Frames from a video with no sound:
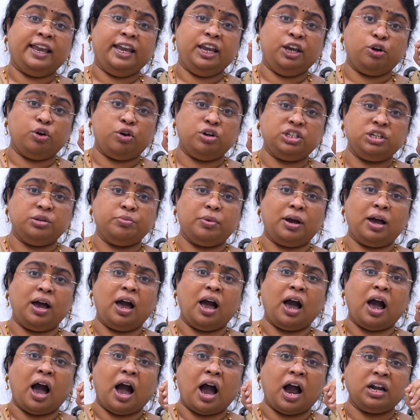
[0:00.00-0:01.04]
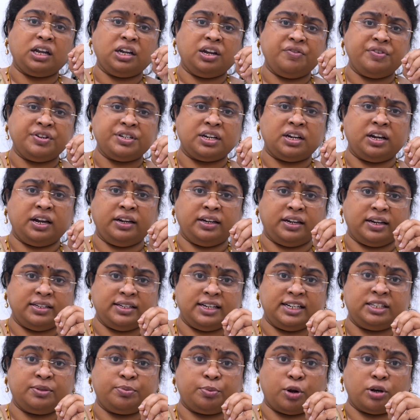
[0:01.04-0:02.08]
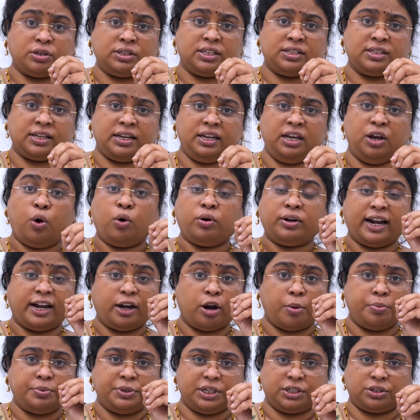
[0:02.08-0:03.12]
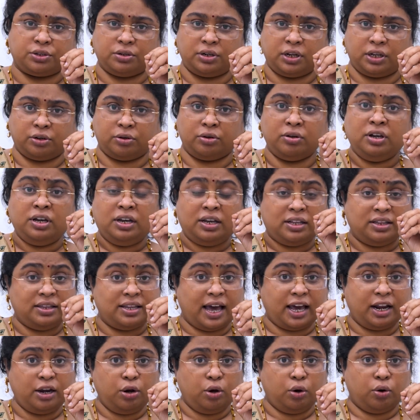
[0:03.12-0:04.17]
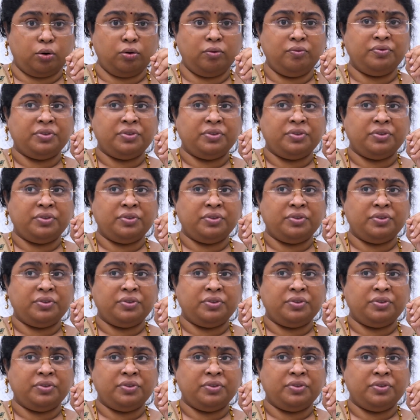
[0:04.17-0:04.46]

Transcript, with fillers: హీరోషిమా ఆర్టిఫిషియల్ ఇంటెలిజెన్స్ ప్రాసెస్ అని ఒకటి అడాప్ట్ చేసుకున్నారు దానిలో